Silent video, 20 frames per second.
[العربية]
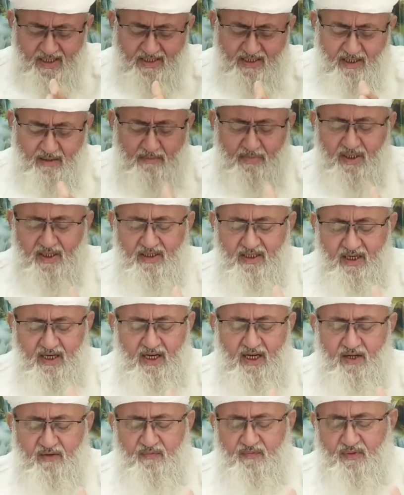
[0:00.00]
ميز
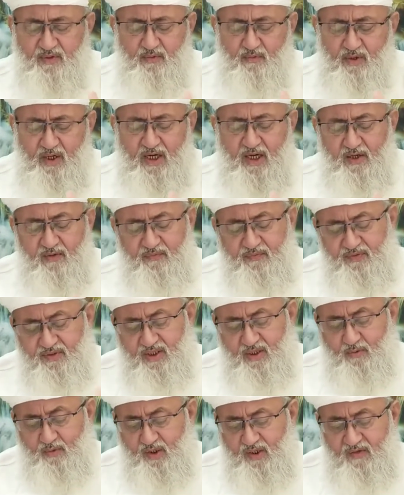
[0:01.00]
بين حرف وحرف
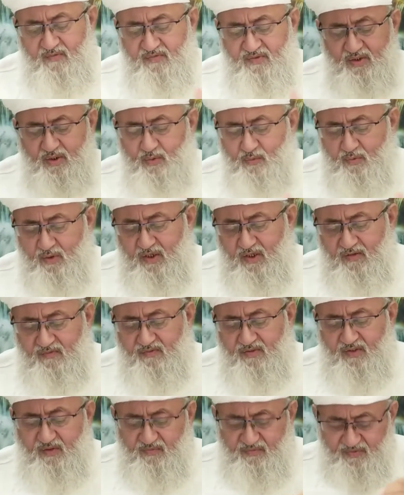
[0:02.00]
حرف أو لفظ
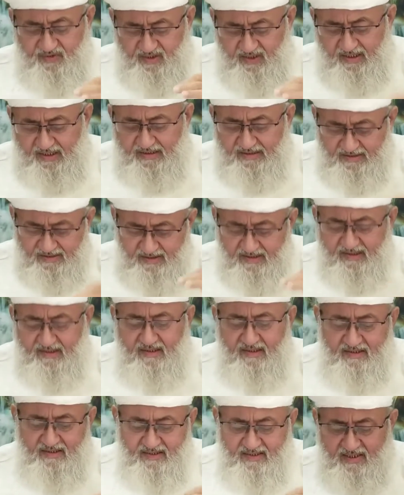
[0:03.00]
ولفظ في
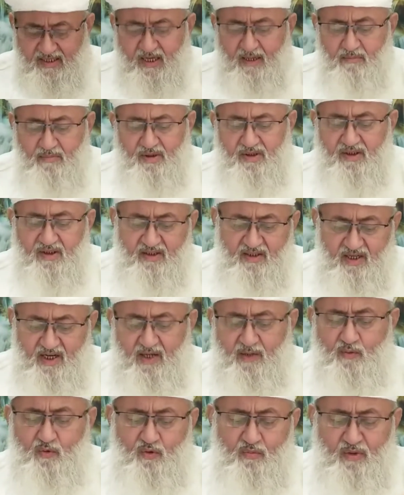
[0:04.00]
حديث
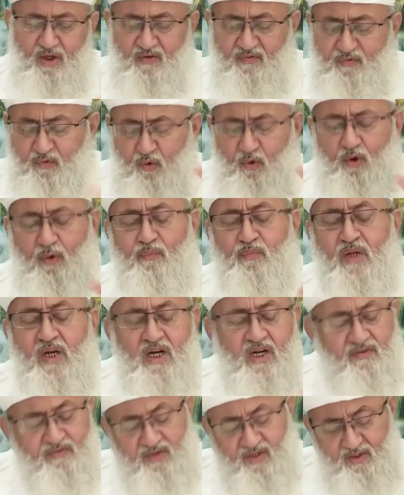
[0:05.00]
ثابت عنه
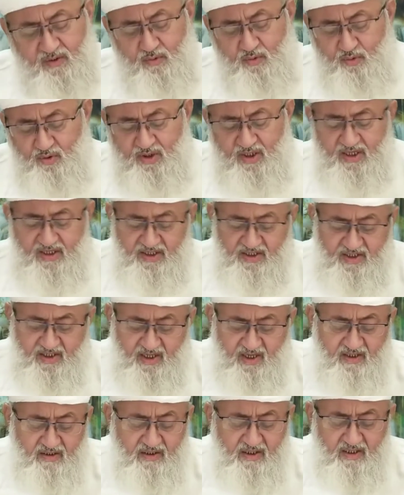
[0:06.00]
مرفوع
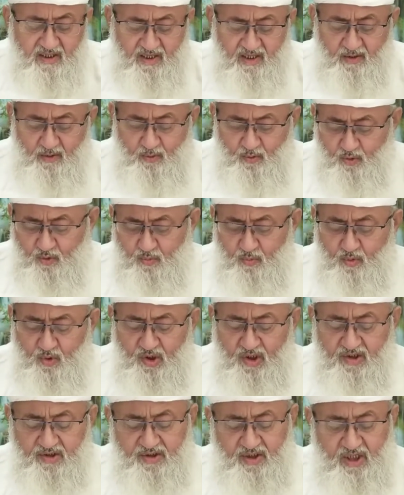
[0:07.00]
هنالك
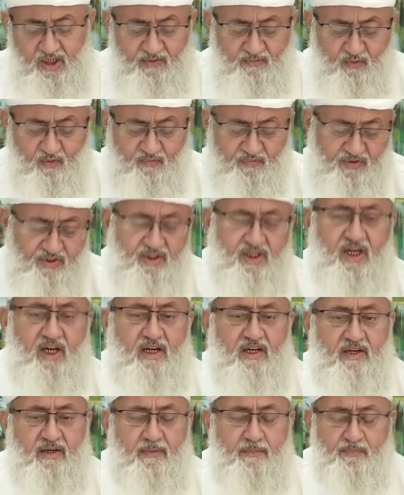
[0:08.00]
الحكم يختلف
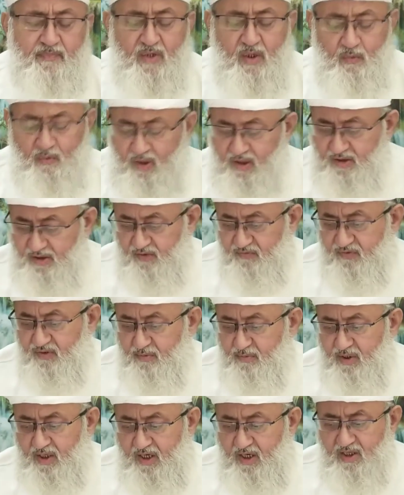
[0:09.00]
في ذلك
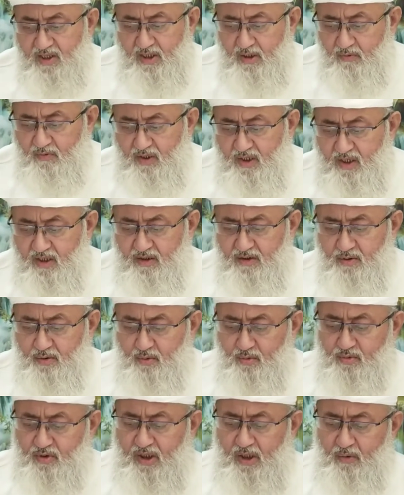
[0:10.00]
وأكتفي بهذا
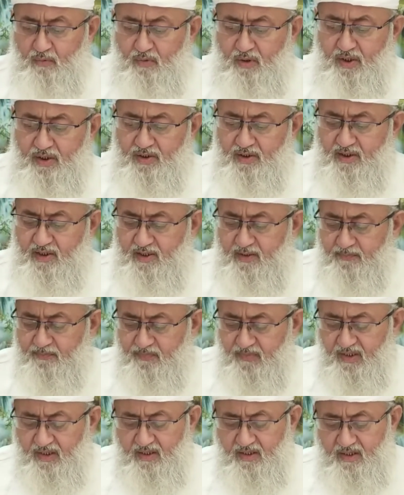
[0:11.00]
وآخر
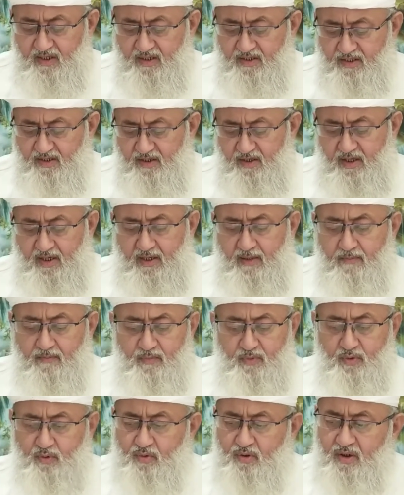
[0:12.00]
دعوانا أن
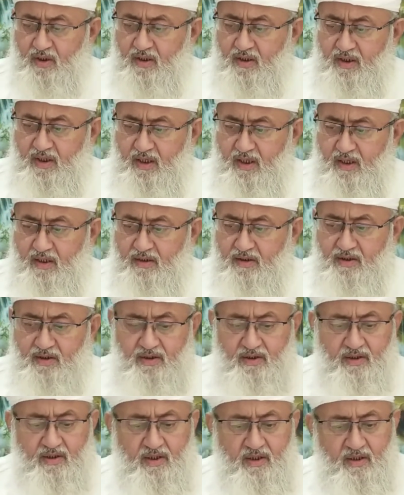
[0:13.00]
الحمد
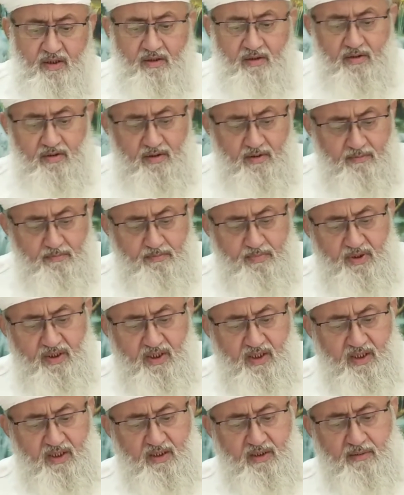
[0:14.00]
لله
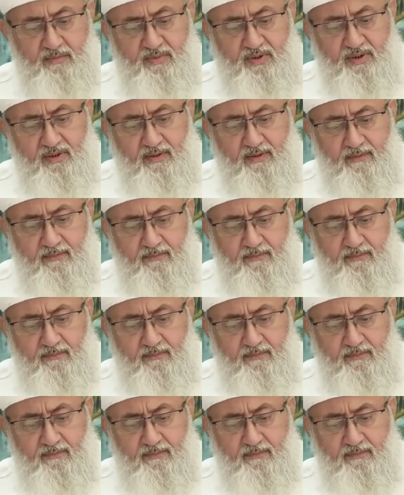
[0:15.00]
رب العالمين